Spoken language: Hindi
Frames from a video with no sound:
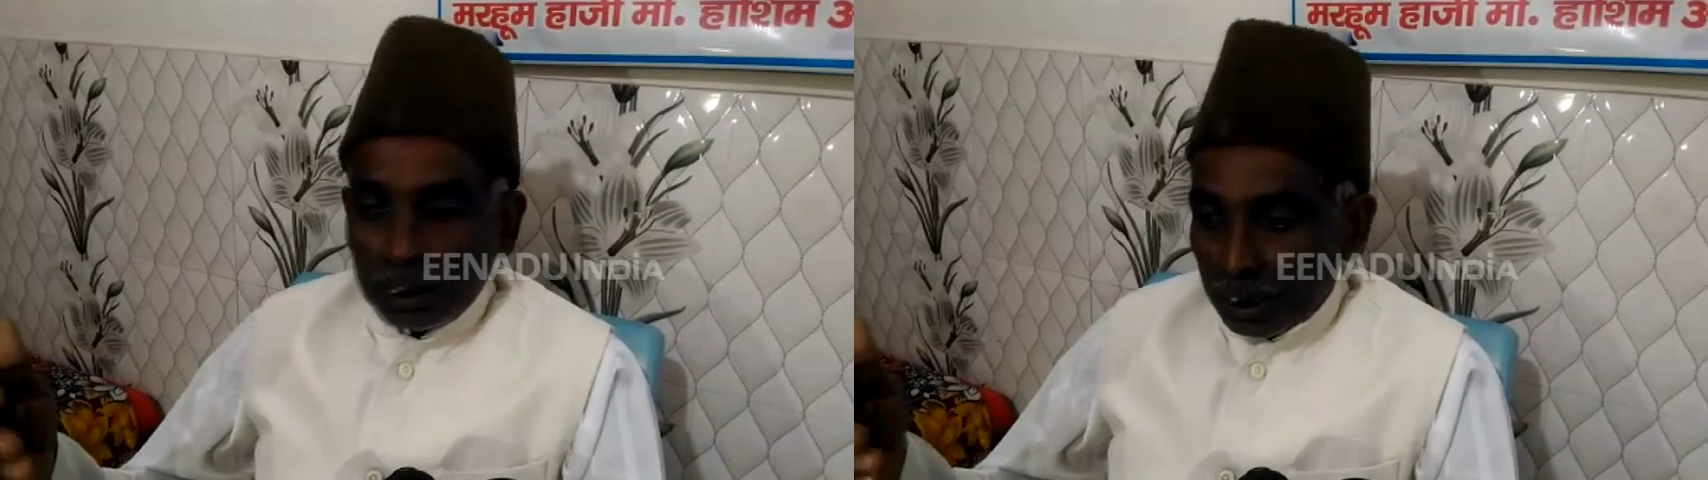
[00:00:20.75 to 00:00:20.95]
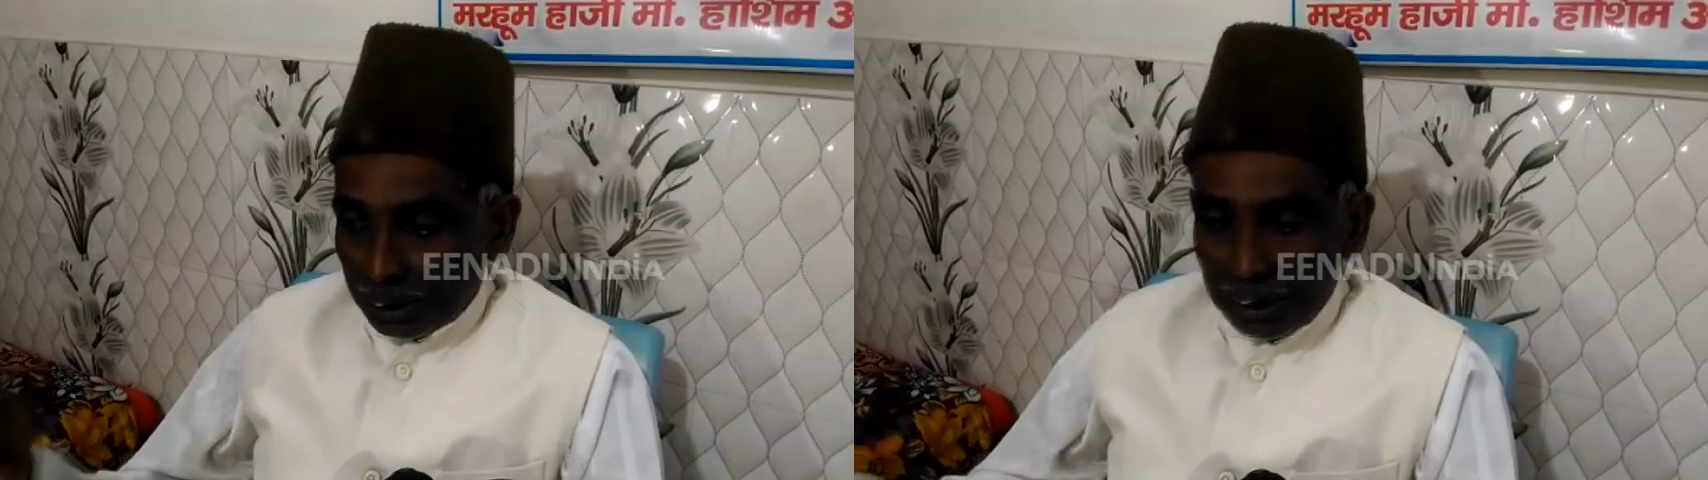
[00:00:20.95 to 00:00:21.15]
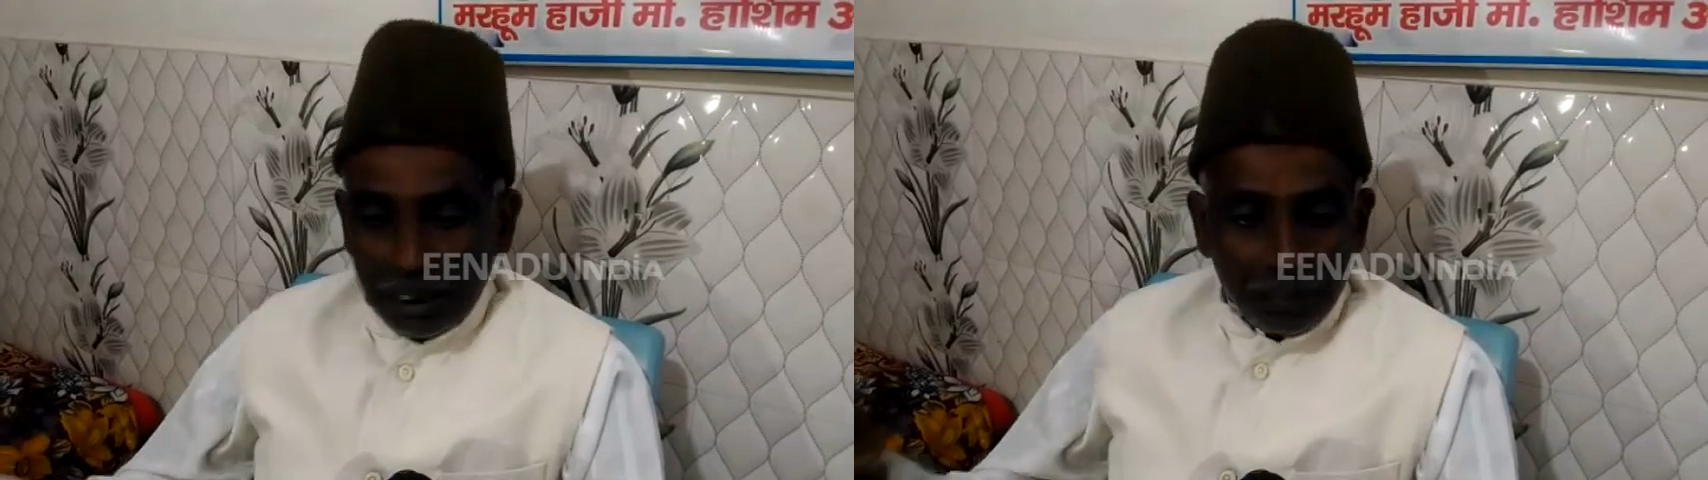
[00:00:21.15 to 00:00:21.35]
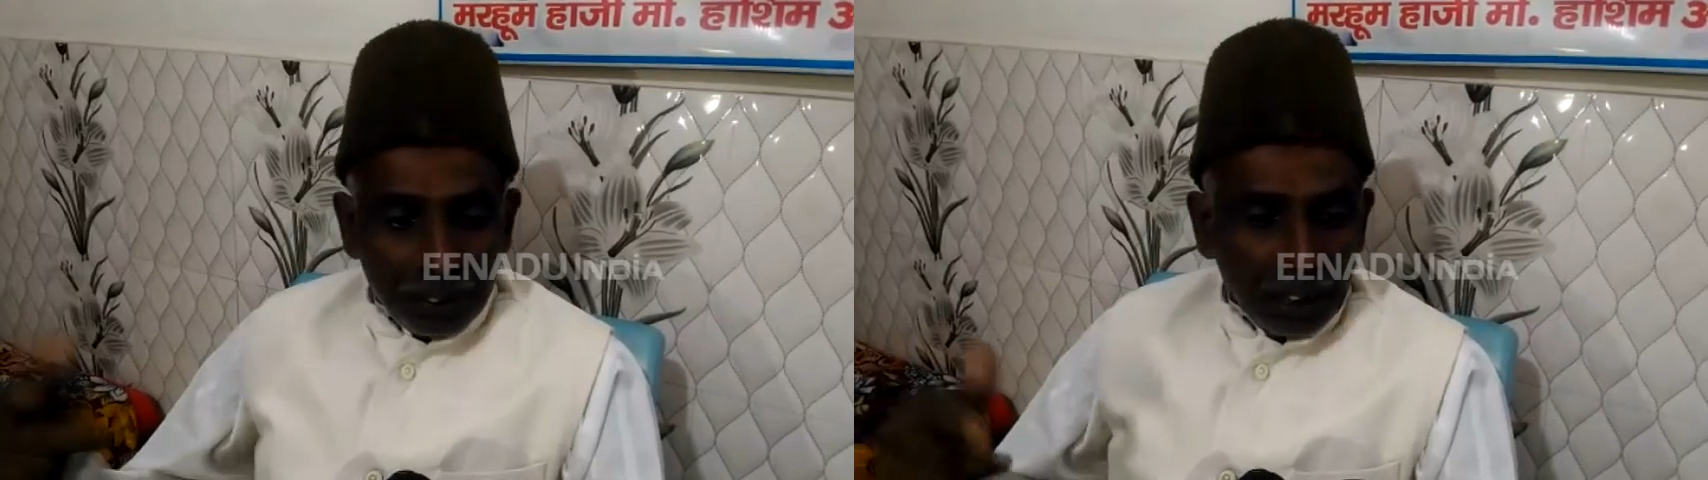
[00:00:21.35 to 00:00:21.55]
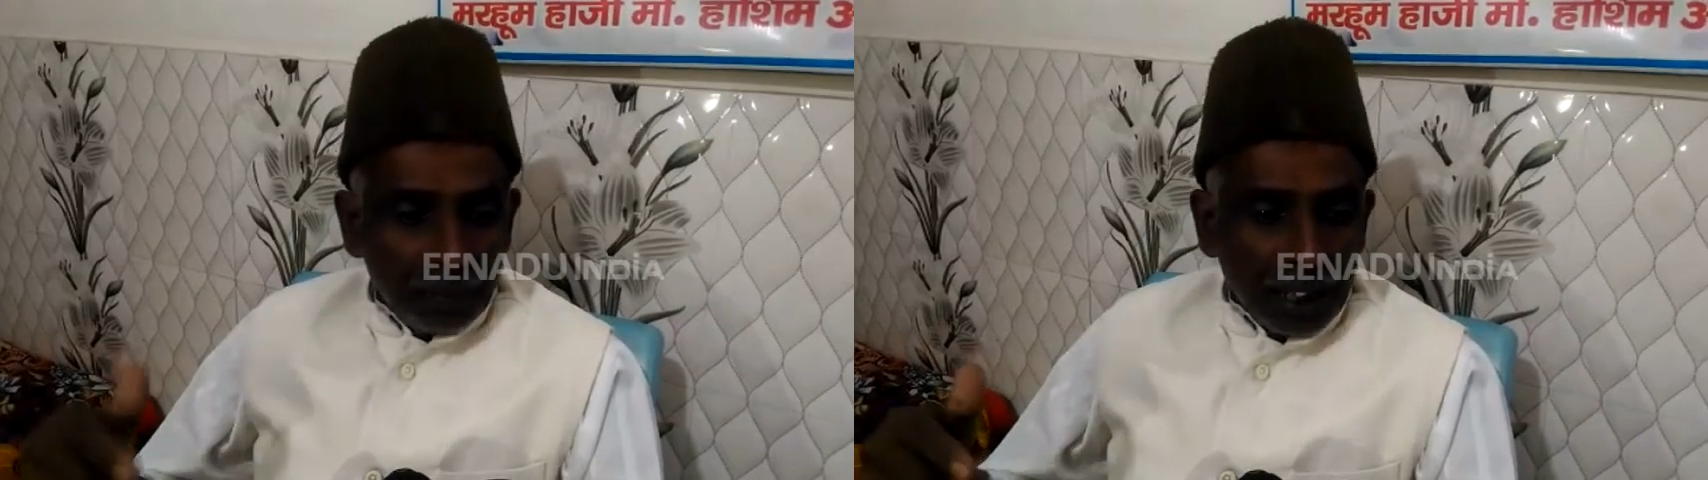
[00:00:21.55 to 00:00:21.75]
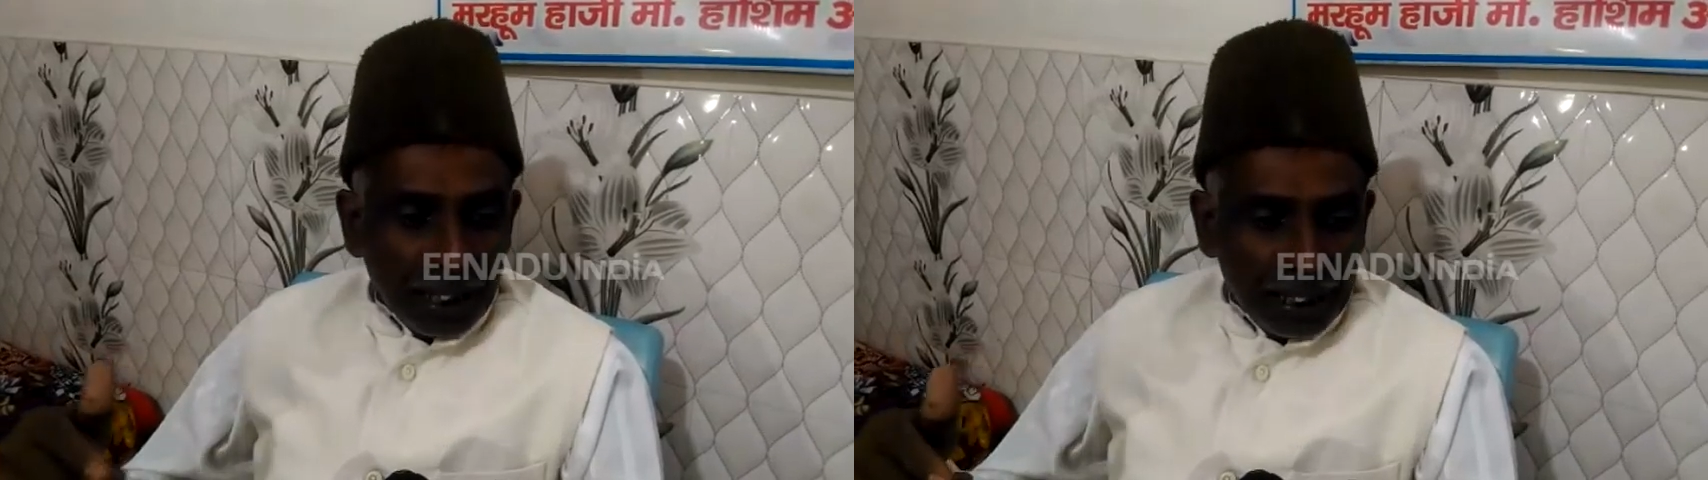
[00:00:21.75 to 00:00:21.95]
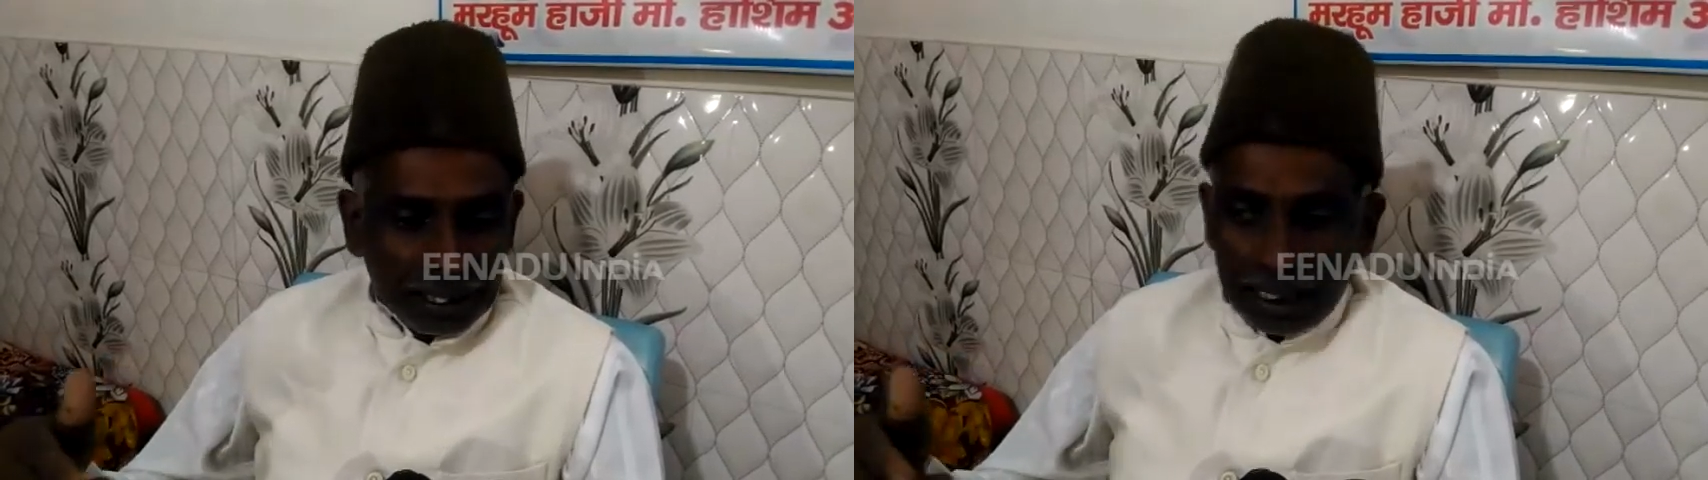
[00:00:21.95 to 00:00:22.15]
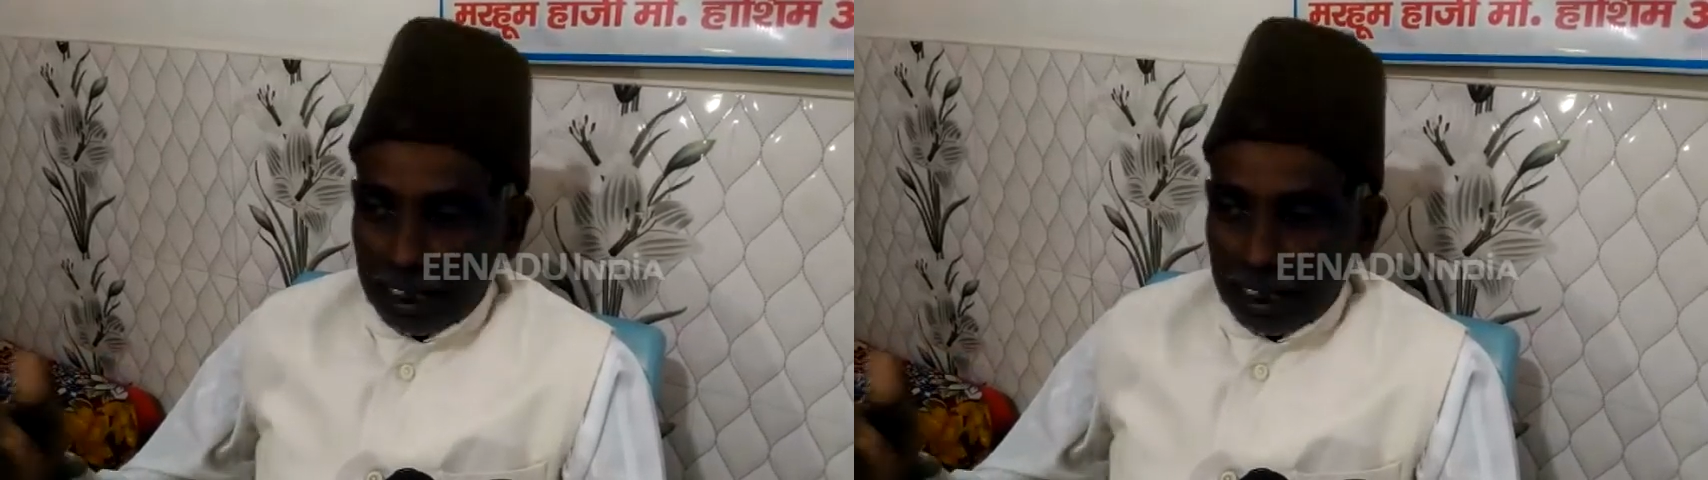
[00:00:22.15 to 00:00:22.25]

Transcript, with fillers: इतनी भीड़ बढ़ाने से